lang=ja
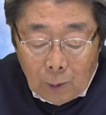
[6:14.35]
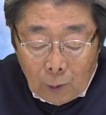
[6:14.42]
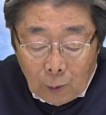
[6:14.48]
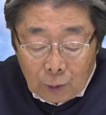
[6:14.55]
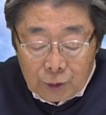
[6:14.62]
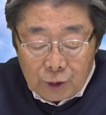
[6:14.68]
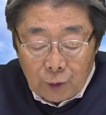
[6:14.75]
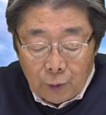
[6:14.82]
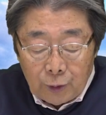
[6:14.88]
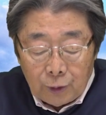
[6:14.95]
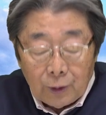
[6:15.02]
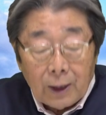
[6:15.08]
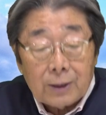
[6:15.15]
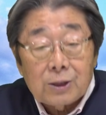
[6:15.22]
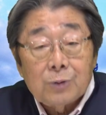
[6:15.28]
王将位
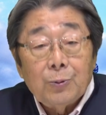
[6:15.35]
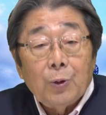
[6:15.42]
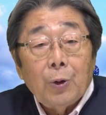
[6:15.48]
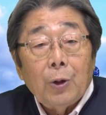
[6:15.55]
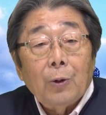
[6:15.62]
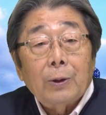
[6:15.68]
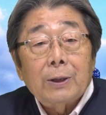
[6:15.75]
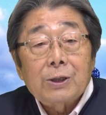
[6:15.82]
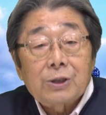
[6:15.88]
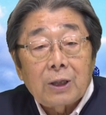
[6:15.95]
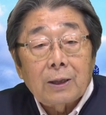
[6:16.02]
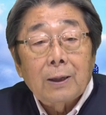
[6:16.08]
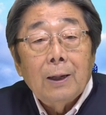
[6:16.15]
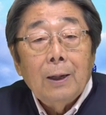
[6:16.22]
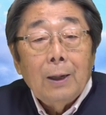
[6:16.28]
の初防衛を果たした。